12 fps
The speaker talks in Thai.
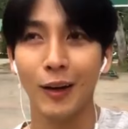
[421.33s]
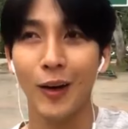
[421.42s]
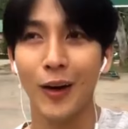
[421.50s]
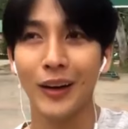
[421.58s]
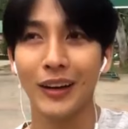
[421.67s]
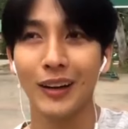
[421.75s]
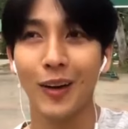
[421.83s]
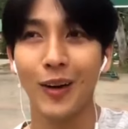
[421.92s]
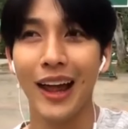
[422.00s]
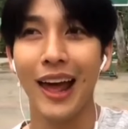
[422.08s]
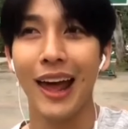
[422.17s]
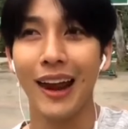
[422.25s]
ละครอ
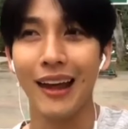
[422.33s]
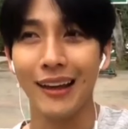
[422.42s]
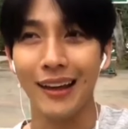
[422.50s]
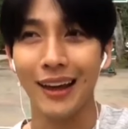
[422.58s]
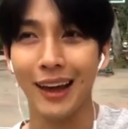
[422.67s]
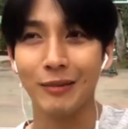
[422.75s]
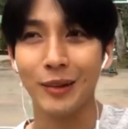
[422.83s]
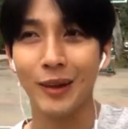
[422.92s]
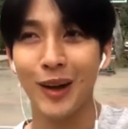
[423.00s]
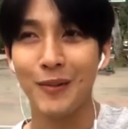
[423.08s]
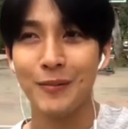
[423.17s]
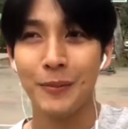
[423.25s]
อนแอร์อะไรอย่างเงี้ยครับ
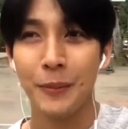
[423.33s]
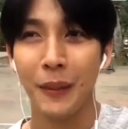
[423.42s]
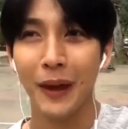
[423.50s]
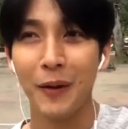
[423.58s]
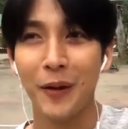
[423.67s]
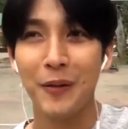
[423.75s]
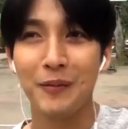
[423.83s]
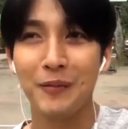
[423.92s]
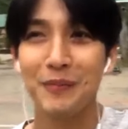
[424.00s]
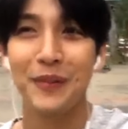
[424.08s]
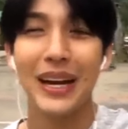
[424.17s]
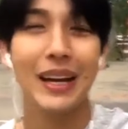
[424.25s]
ก็เขาก็
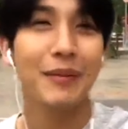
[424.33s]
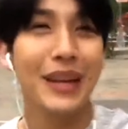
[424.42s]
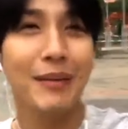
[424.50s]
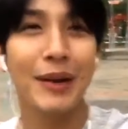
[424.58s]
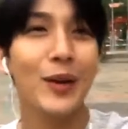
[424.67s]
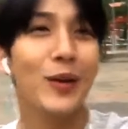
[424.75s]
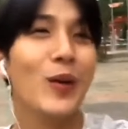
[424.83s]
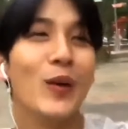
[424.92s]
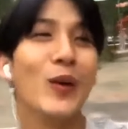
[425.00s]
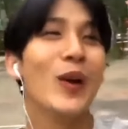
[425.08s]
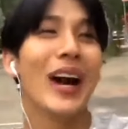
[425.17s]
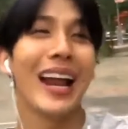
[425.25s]
ไม่ไม่ได้มาดู
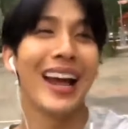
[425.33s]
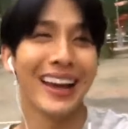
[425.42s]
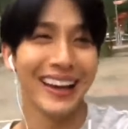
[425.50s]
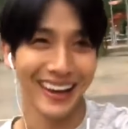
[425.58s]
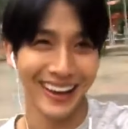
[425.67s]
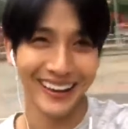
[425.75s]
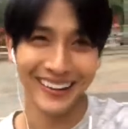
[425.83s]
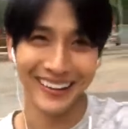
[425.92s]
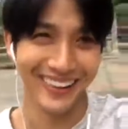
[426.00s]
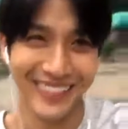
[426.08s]
ด้วยอะไรอย่างเงี้ย